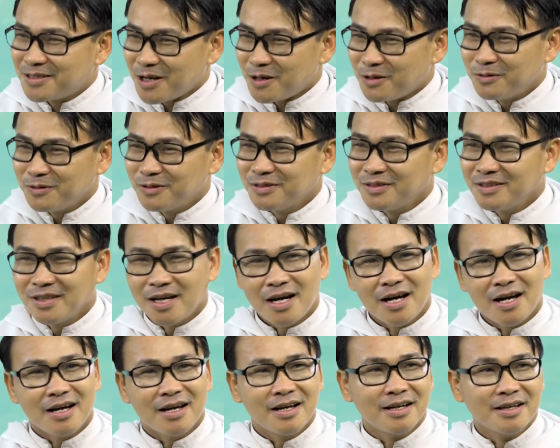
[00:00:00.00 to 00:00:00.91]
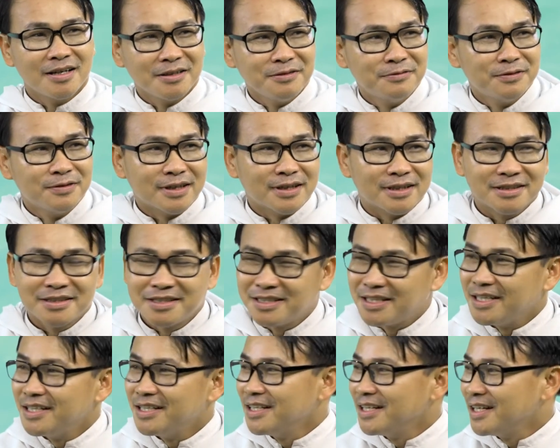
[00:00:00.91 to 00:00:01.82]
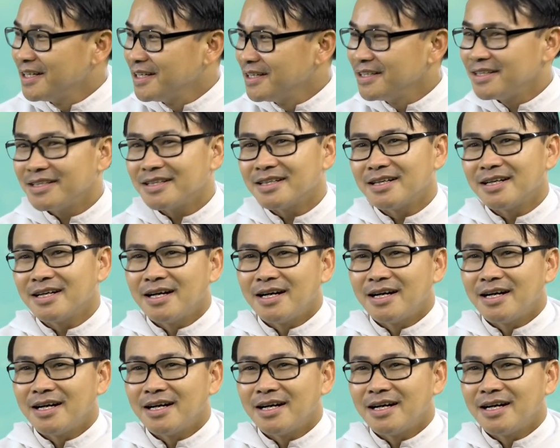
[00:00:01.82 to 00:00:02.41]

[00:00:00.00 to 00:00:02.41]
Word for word: trong ờ, lĩnh vực tín lý